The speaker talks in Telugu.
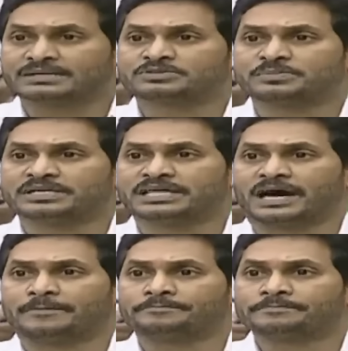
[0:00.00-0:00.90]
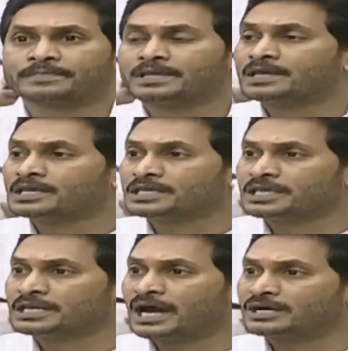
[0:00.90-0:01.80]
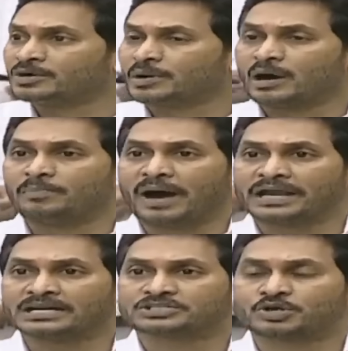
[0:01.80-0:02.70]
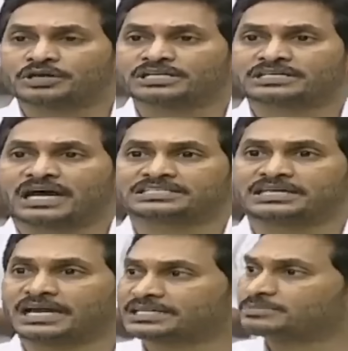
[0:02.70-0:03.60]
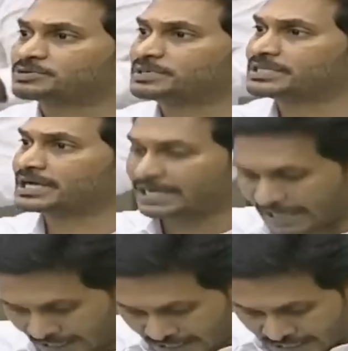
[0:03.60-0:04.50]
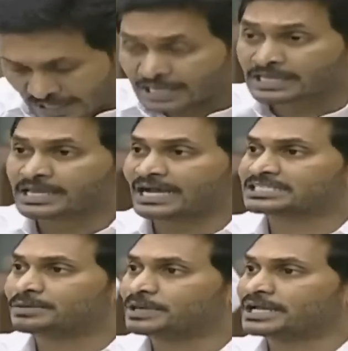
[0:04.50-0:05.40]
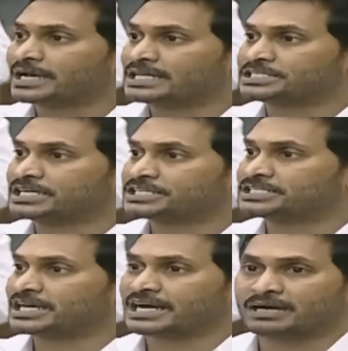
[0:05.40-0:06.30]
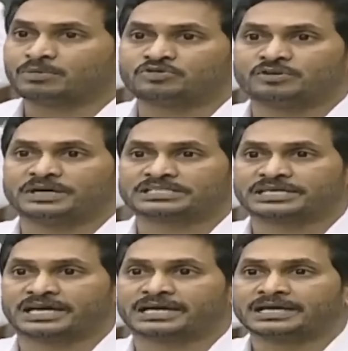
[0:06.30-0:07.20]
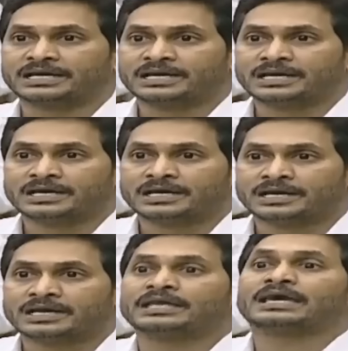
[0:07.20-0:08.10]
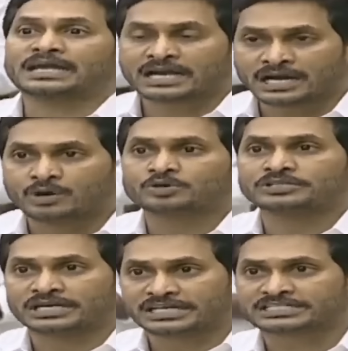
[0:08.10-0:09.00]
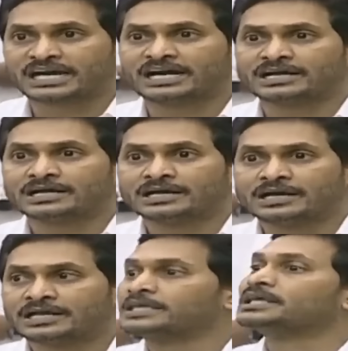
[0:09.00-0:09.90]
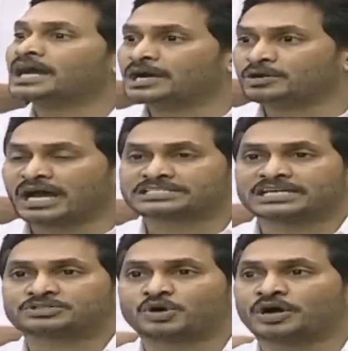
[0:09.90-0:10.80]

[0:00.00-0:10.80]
భారీ భూ కుంభకోణం జరిగిందో ప్రజలకు వివరిస్తూ శాసనసభ వేదికగా అసెంబ్లీ సాక్షిగానే పవర్ పాయింట్ ప్రజెంటేషన్ వేస్తూ ఎవరెవరు ఎక్కడెక్కడ పర్మిషన్స్ లేకుండా